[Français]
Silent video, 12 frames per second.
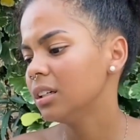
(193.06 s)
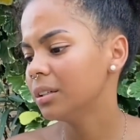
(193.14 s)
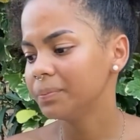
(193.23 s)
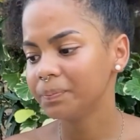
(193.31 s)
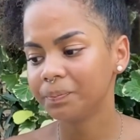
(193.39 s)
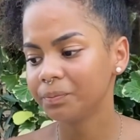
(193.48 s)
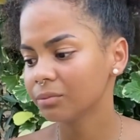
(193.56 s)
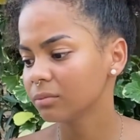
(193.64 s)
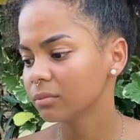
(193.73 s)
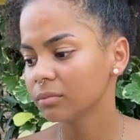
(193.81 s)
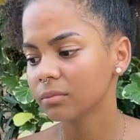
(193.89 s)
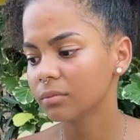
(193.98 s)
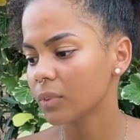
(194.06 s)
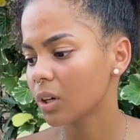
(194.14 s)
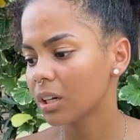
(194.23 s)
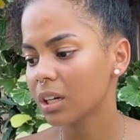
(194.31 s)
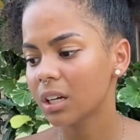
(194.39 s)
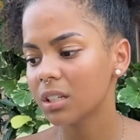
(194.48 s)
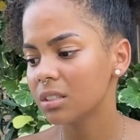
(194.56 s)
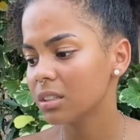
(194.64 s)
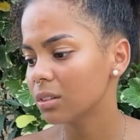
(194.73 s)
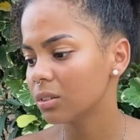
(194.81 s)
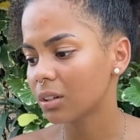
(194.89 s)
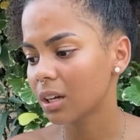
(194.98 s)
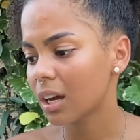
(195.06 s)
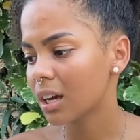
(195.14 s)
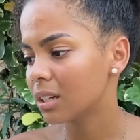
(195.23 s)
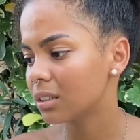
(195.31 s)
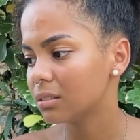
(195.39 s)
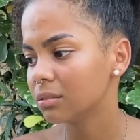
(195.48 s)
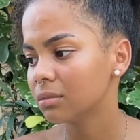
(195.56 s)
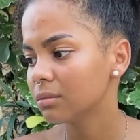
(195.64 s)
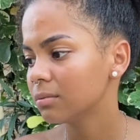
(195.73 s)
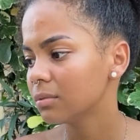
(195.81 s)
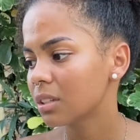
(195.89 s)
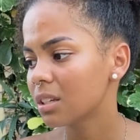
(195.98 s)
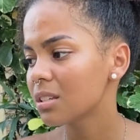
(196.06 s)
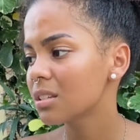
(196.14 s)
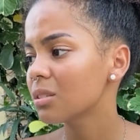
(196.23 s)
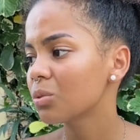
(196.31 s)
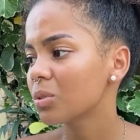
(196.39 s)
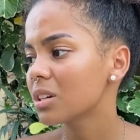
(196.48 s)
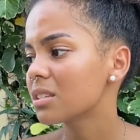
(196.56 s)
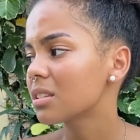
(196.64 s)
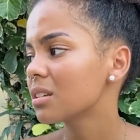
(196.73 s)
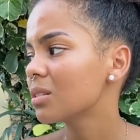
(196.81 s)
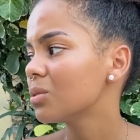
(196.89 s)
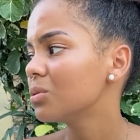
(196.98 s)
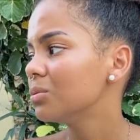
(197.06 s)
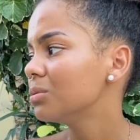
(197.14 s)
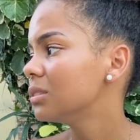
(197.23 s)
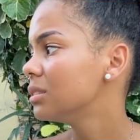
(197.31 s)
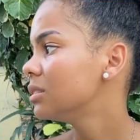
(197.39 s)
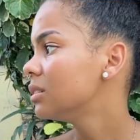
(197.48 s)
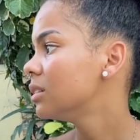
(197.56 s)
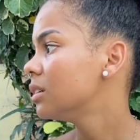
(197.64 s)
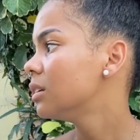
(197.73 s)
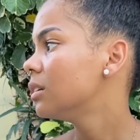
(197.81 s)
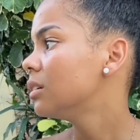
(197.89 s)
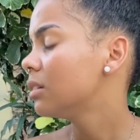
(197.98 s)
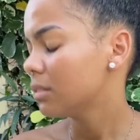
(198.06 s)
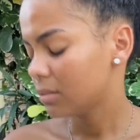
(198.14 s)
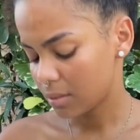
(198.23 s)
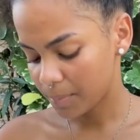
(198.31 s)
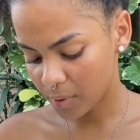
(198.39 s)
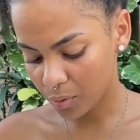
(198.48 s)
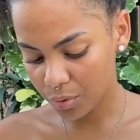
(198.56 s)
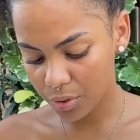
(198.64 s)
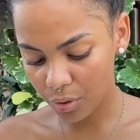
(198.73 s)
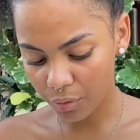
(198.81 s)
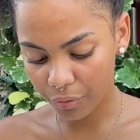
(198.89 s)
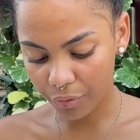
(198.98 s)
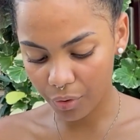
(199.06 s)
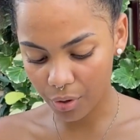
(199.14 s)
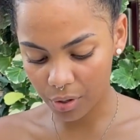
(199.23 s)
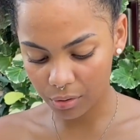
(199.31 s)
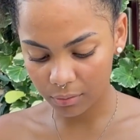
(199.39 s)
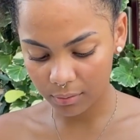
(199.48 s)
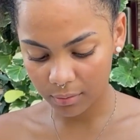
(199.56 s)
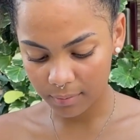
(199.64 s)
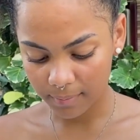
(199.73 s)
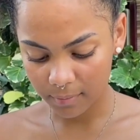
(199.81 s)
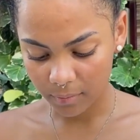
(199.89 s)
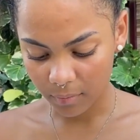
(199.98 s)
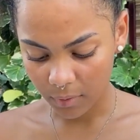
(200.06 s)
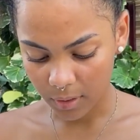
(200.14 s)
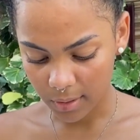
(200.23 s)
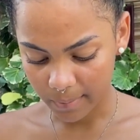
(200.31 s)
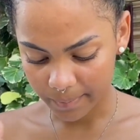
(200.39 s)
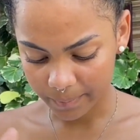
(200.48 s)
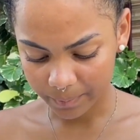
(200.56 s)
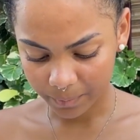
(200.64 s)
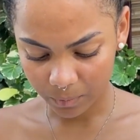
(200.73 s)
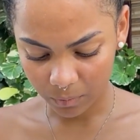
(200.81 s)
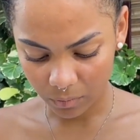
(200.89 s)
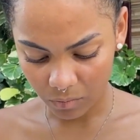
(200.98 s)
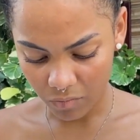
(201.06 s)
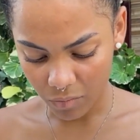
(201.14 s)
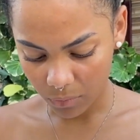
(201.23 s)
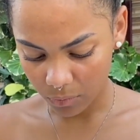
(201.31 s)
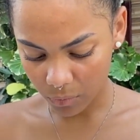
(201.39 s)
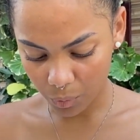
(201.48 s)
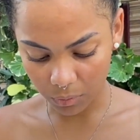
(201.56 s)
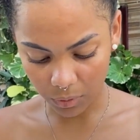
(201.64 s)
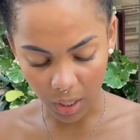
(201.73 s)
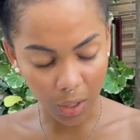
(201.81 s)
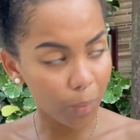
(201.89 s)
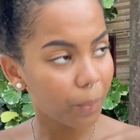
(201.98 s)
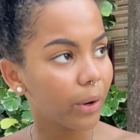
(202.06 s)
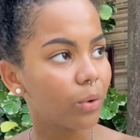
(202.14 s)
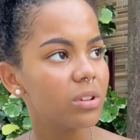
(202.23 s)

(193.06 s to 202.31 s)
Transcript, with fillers: Elle dit qu'elle s'est mise dans une très mauvaise situation, parce qu'elle n'a nulle part où aller et nulle part où rester et qu'elle doit trouver un moyen de résoudre sa vie, puis elle baisse la tête